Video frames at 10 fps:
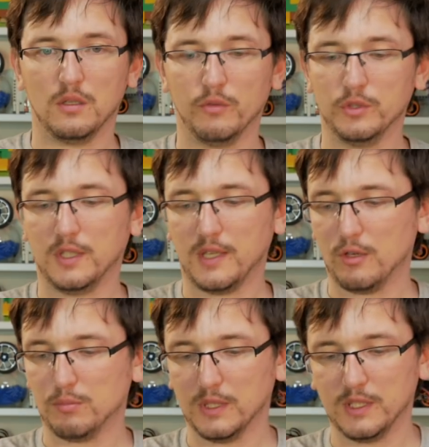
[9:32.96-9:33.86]
Вот такая
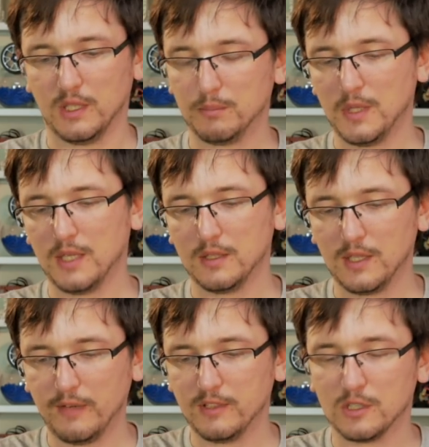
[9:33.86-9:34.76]
вот модель. Мне она
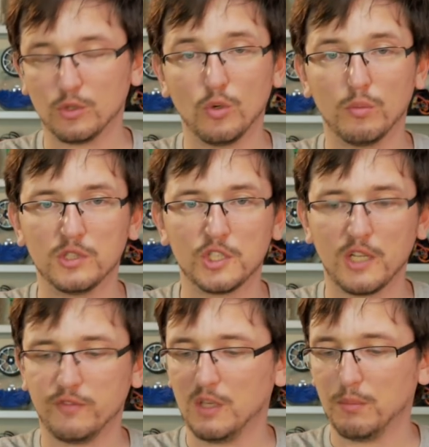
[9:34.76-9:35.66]
нравится, но
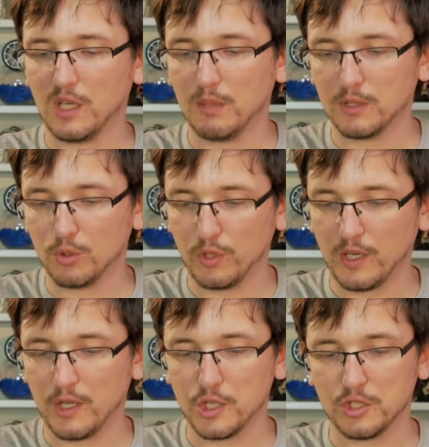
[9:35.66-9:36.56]
держать в ней баги мотор я,
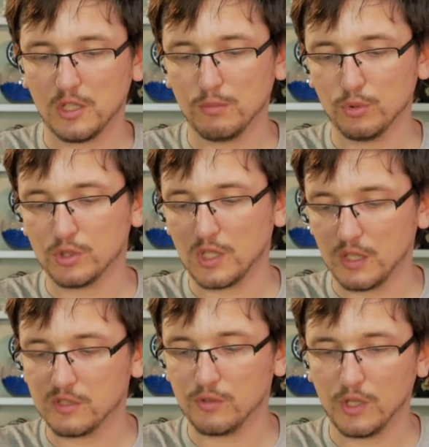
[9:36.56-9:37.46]
конечно, не буду.
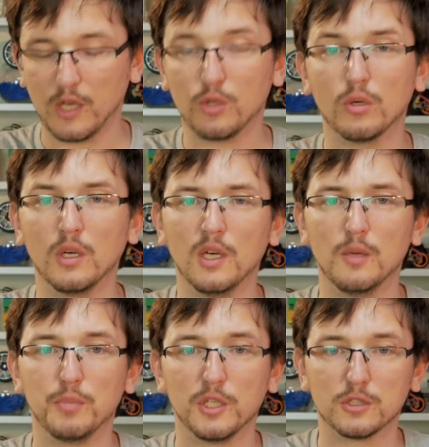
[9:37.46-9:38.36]
Скорее всего, я ее
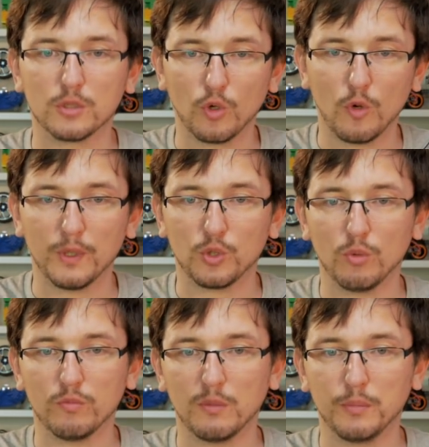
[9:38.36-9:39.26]
перестрою
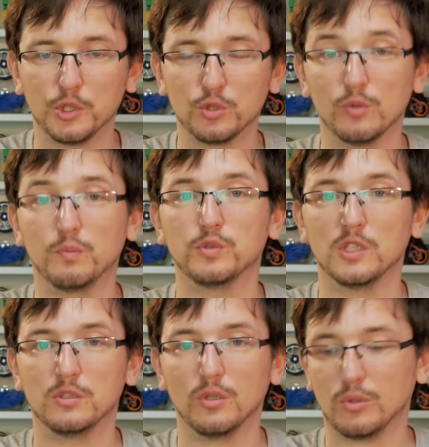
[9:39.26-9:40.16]
потом в обычную
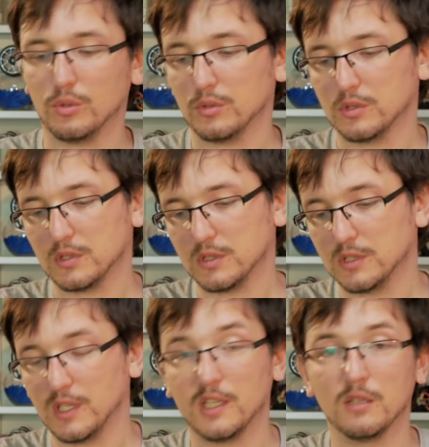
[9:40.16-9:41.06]
пузатерку с
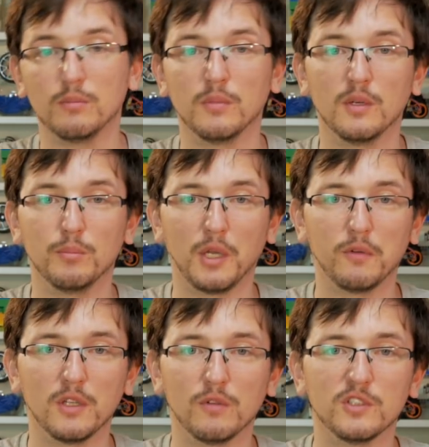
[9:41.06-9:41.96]
задним
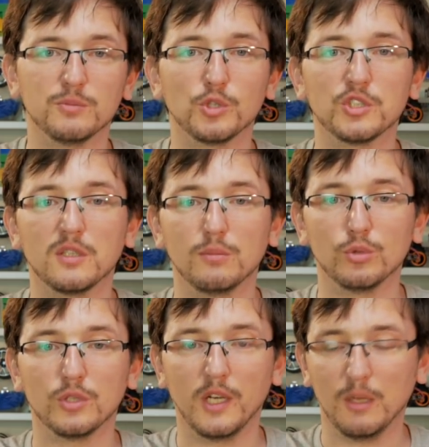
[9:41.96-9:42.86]
приводом, возможно, это
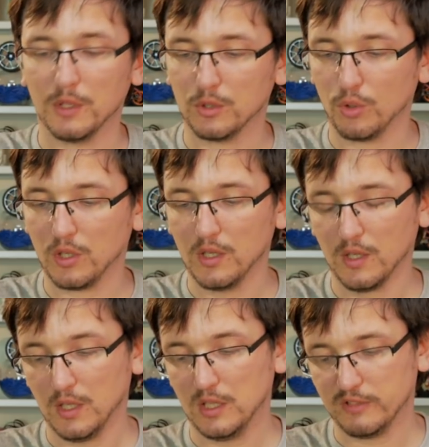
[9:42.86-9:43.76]
будут L-моторы,
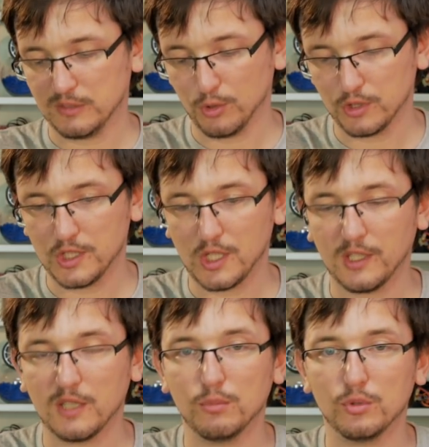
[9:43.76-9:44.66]
и, возможно, даже
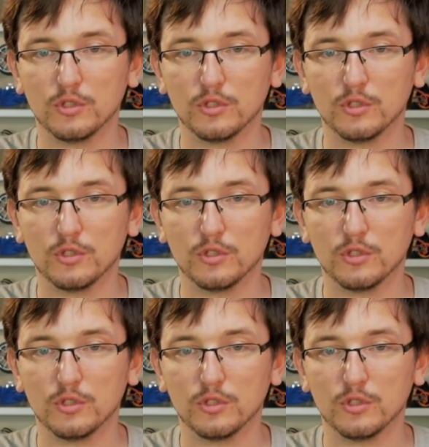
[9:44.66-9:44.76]
когда-нибудь будет